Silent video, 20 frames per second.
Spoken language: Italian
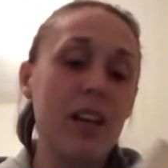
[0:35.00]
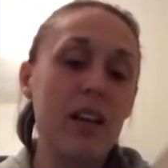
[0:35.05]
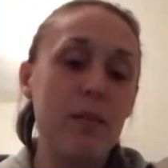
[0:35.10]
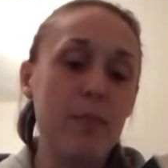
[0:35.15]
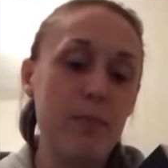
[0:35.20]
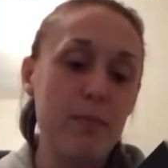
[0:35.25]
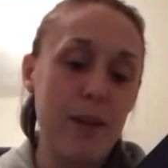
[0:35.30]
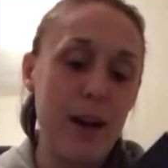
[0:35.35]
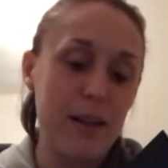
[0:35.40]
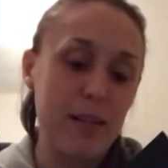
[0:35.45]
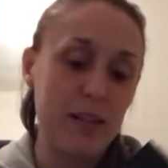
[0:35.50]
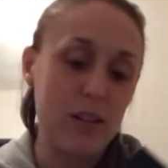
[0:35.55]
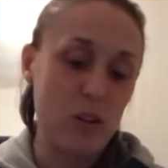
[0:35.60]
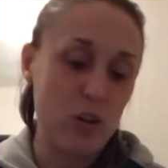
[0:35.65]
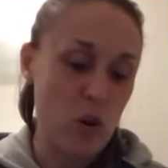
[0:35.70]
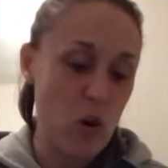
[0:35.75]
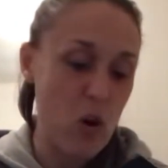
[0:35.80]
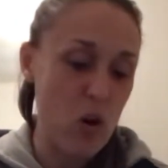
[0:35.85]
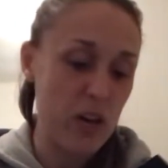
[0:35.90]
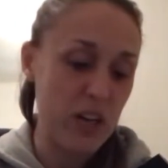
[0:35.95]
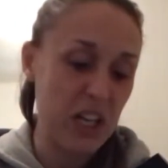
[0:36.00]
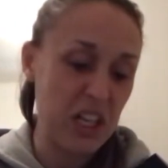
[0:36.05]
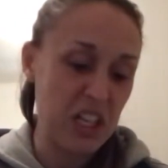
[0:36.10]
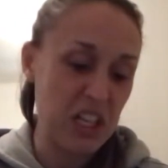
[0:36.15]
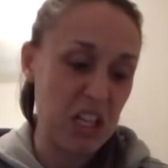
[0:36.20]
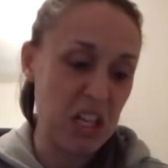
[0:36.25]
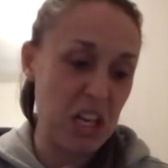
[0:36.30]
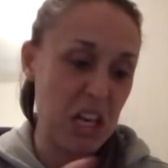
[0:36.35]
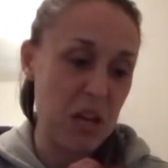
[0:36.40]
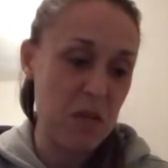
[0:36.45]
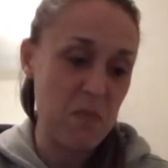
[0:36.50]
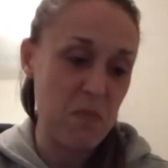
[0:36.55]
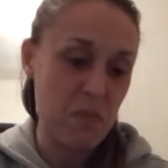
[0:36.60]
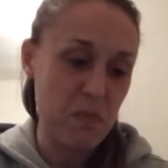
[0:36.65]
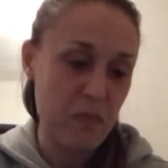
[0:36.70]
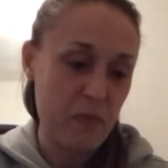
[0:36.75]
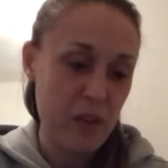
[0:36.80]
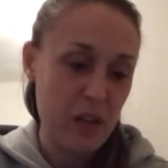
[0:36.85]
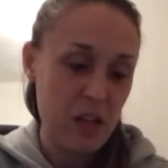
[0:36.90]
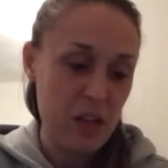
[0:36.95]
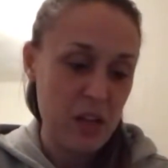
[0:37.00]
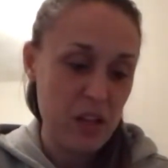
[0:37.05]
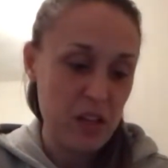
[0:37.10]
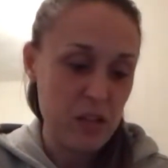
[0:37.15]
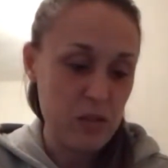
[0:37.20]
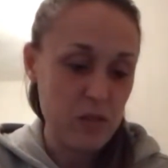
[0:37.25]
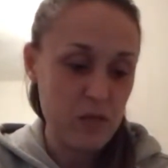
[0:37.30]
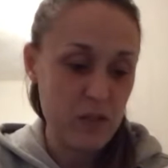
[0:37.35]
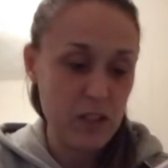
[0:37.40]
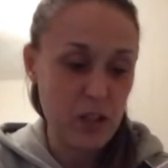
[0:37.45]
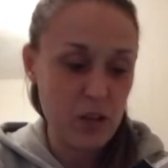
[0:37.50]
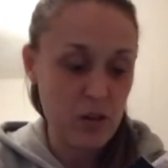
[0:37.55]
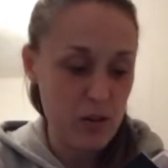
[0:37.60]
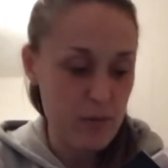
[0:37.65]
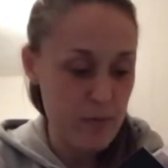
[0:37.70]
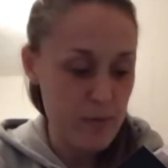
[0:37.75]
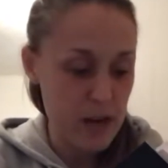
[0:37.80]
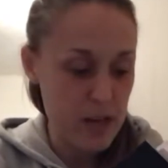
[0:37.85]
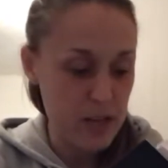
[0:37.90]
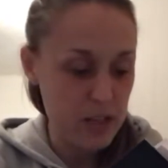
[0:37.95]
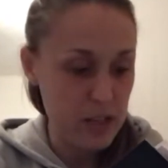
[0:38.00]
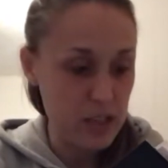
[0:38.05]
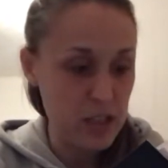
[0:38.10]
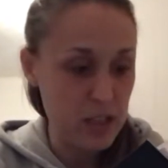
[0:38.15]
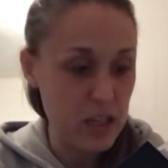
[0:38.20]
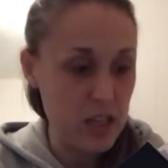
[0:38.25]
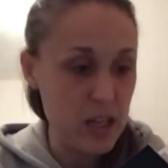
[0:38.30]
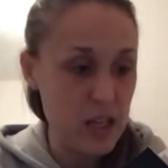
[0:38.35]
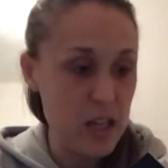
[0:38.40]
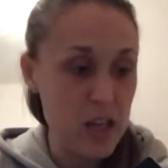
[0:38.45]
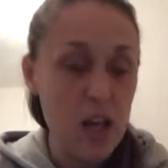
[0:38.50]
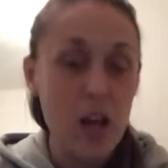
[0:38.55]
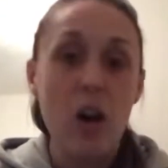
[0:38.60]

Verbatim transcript: Mattone di, adesso vi dico le pagine,